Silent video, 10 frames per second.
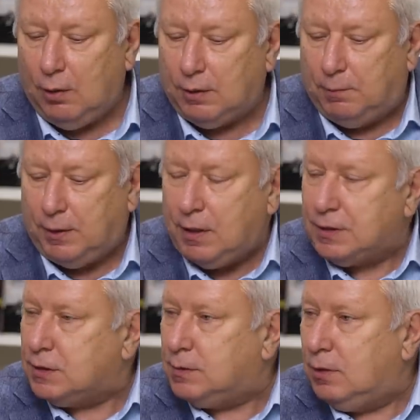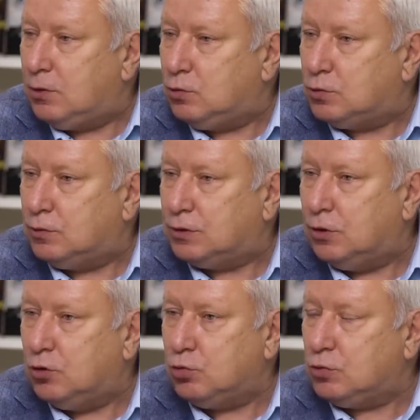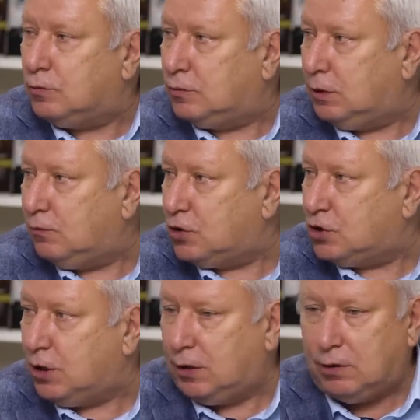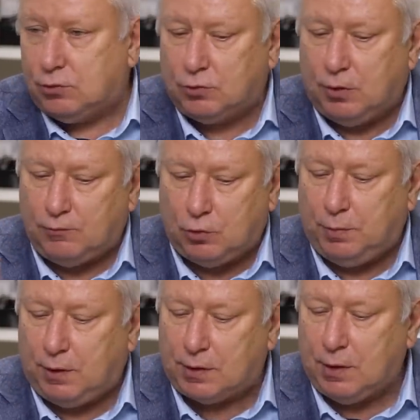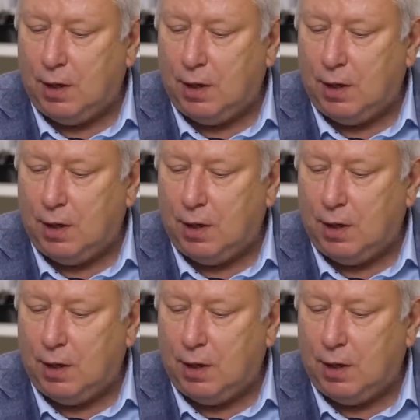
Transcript: Ты прекрасно себя чувствуешь, ты не чувствуешь этого жжения, чувствуешь, я все прекрасно.